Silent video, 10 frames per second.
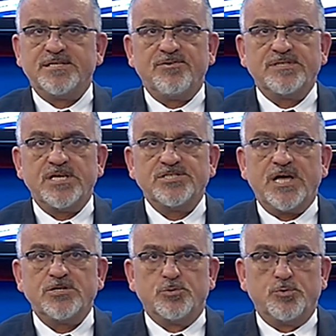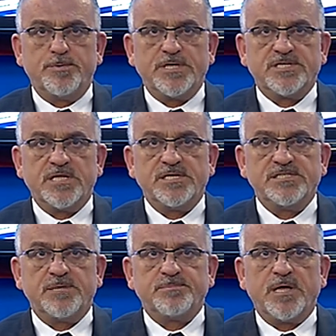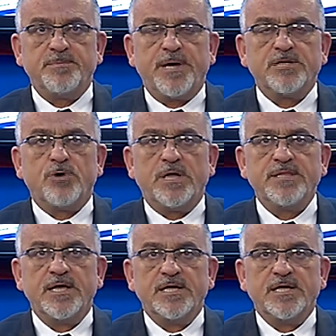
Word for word: Sevgili seyirciler, Cumhurbaşkanı Recep Tayyip Erdoğan